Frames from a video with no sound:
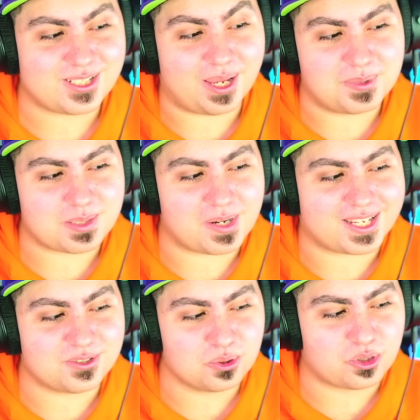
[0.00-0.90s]
Cioè, mi sembra
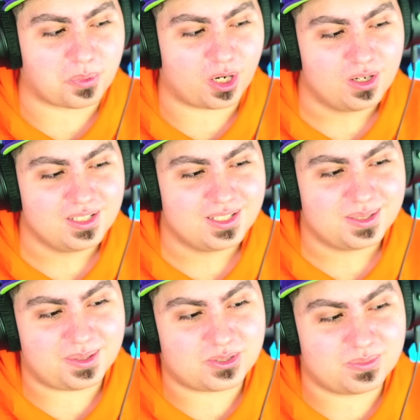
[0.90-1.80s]
che è giusto, però...
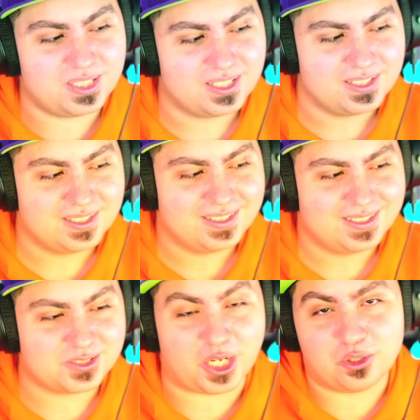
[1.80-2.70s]
Eh,
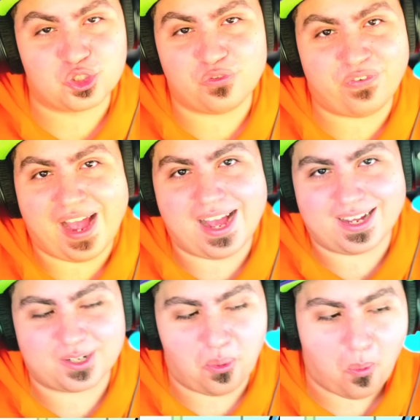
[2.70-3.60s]
cioè, non si
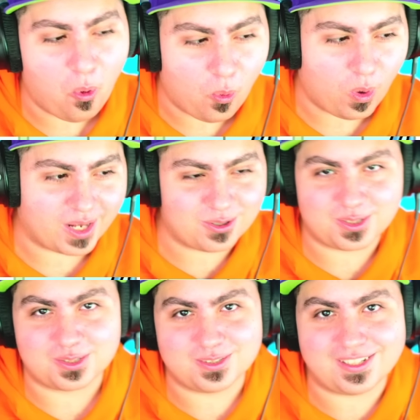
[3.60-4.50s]
fa comunque, non,
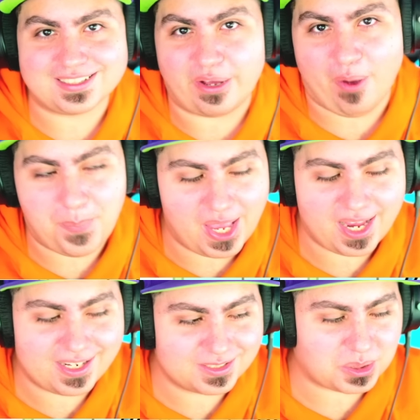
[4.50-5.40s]
non andava
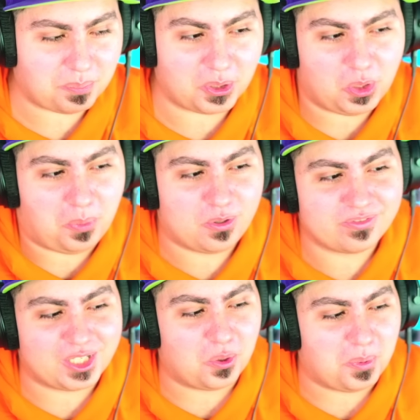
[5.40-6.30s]
bene. Poi dopo
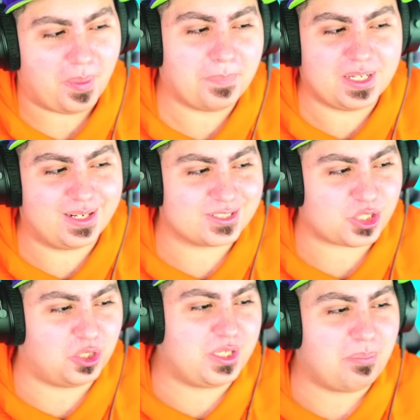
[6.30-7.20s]
non vengono più i bambini, la
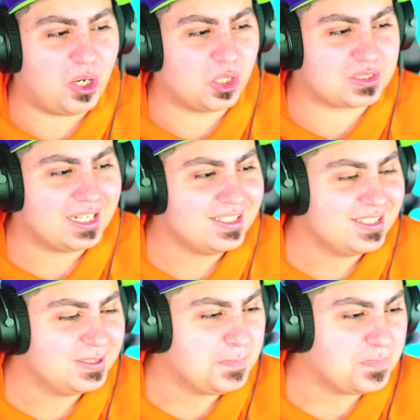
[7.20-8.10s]
cicogna è morta.
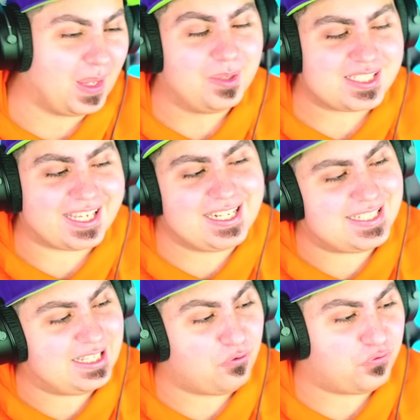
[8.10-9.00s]
No, vabbè,
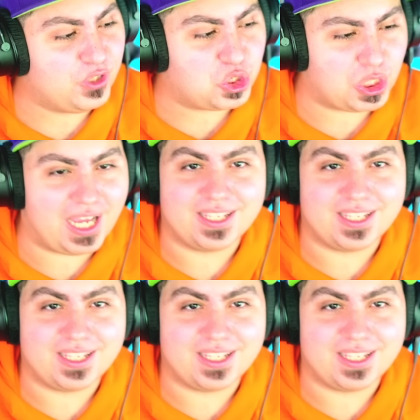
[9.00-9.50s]
scherzi da ufficio,